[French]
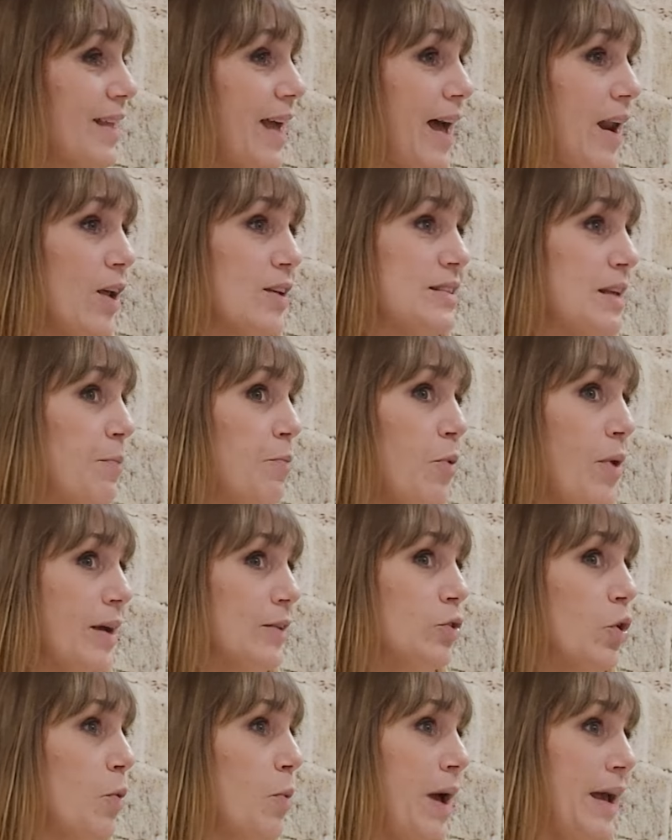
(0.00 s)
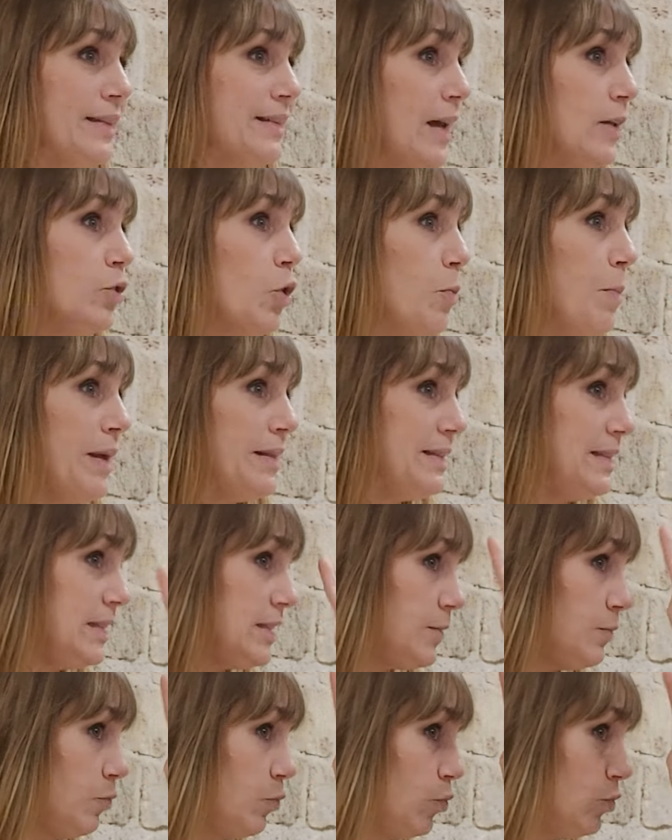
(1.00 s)
Alors ça peut être un
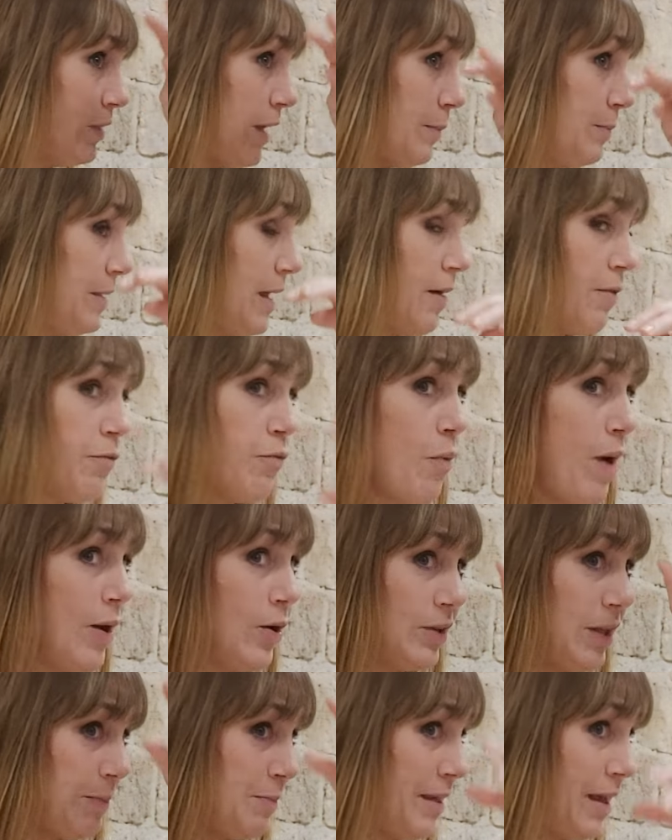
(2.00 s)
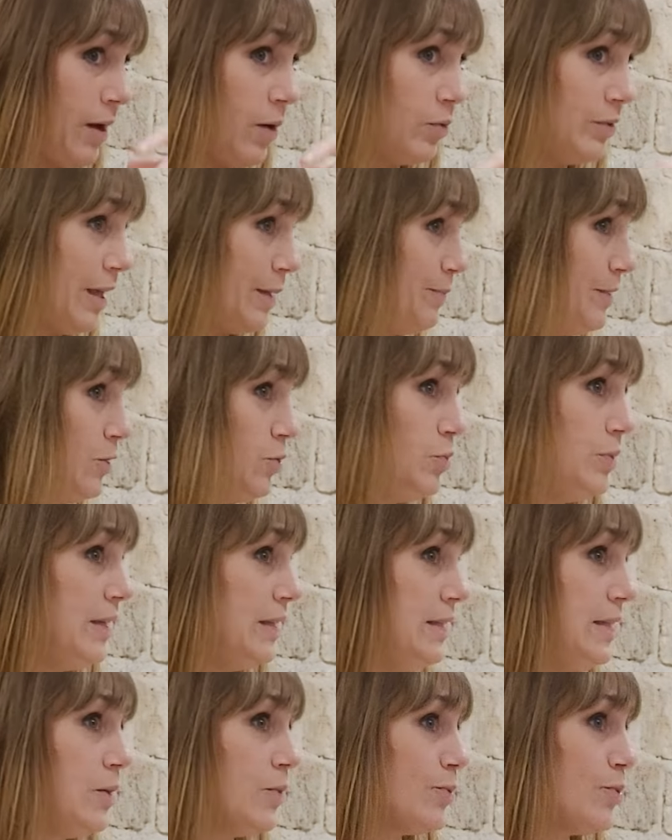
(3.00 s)
traumatisme on a mis un voile, on a mis, du
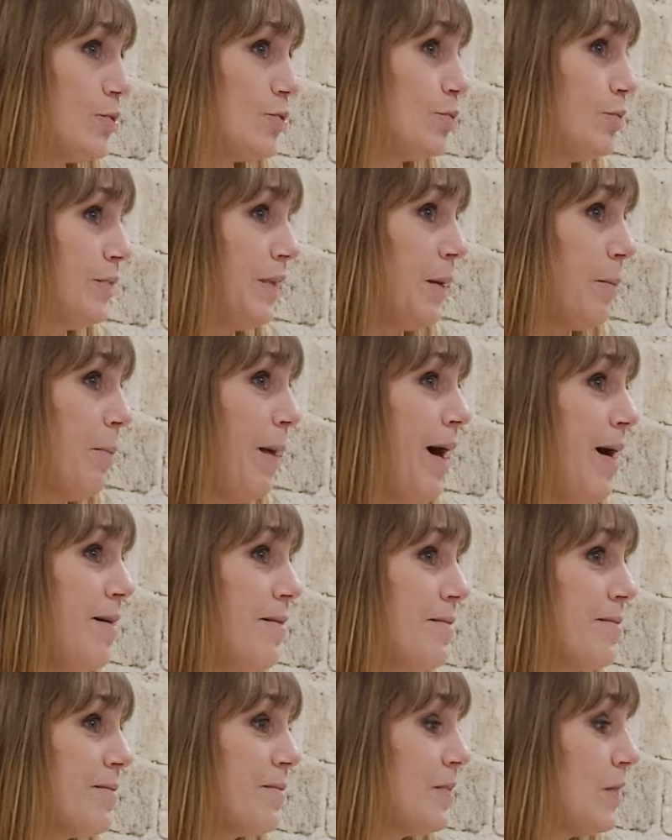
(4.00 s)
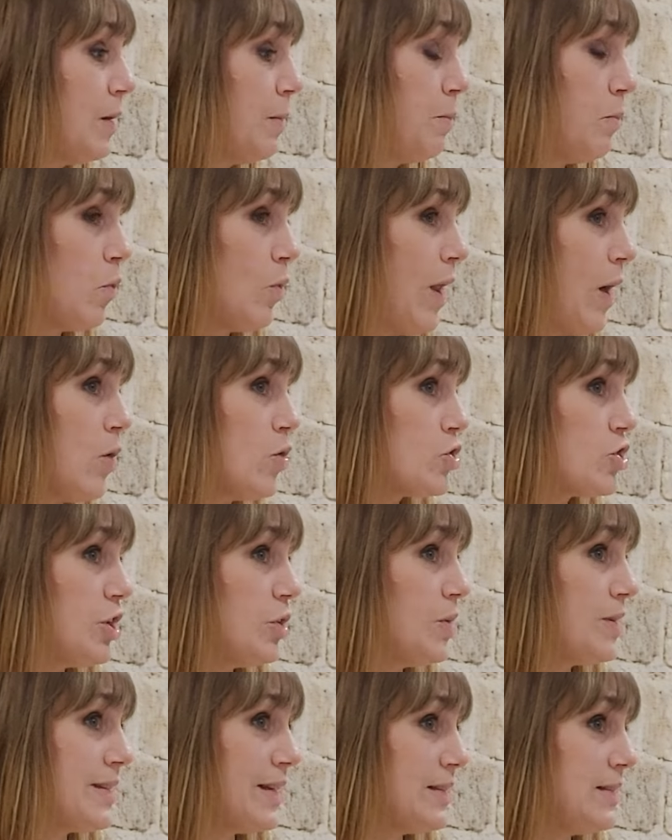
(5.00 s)
déni, on ne se souvient pas, mais on l'a
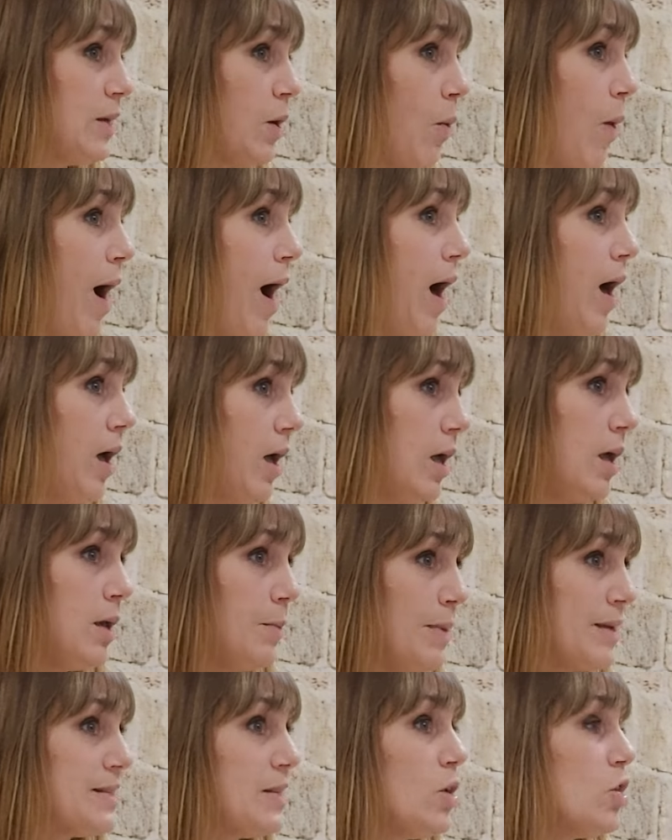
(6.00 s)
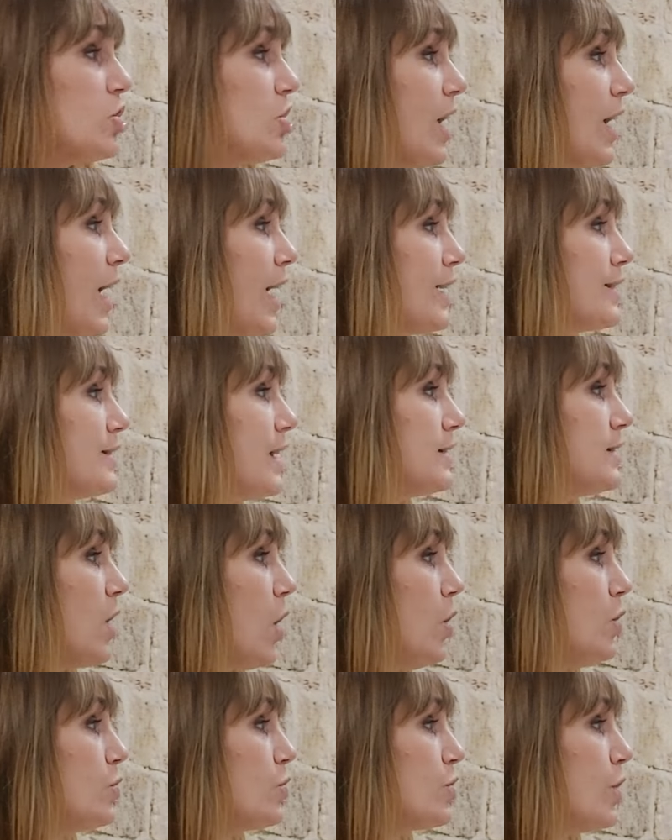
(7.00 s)
rangé dans un tiroir. Bah, c'est dans le chakra que ça se
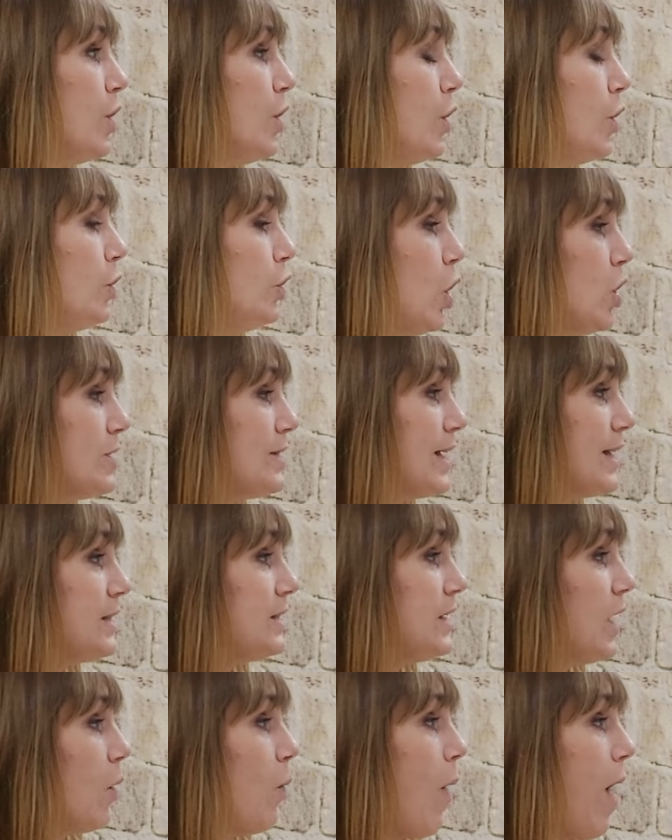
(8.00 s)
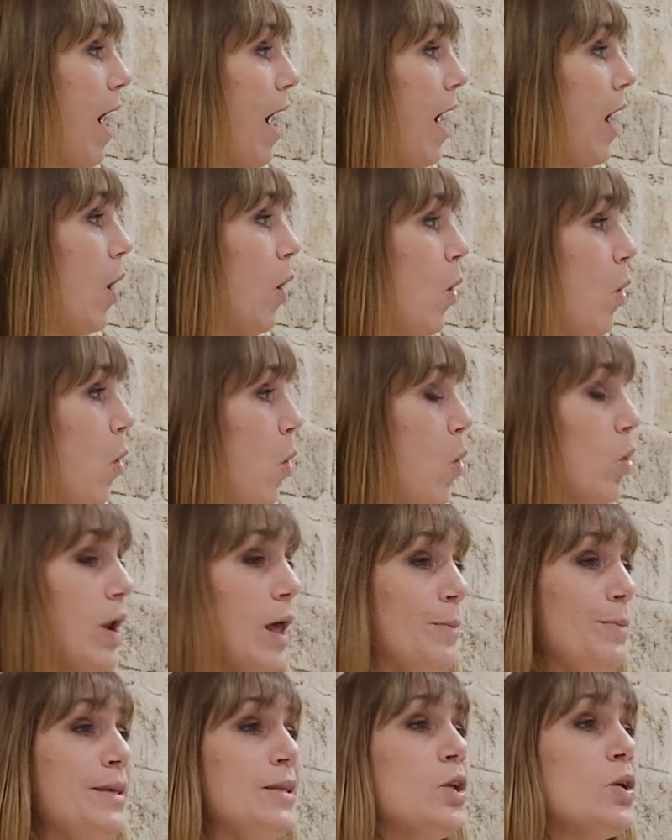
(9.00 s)
range. Dans un tiroir, on
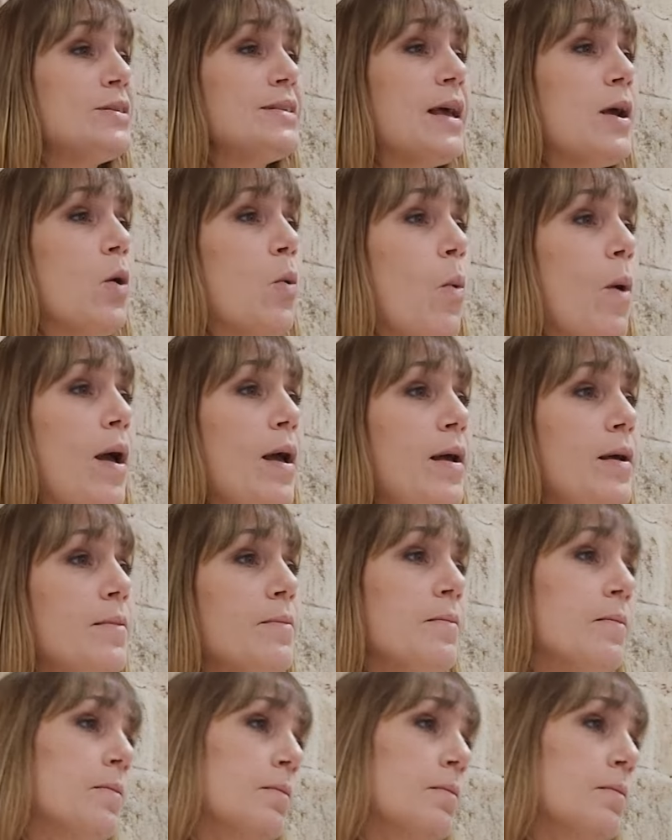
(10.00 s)
l'a mis dans un coin.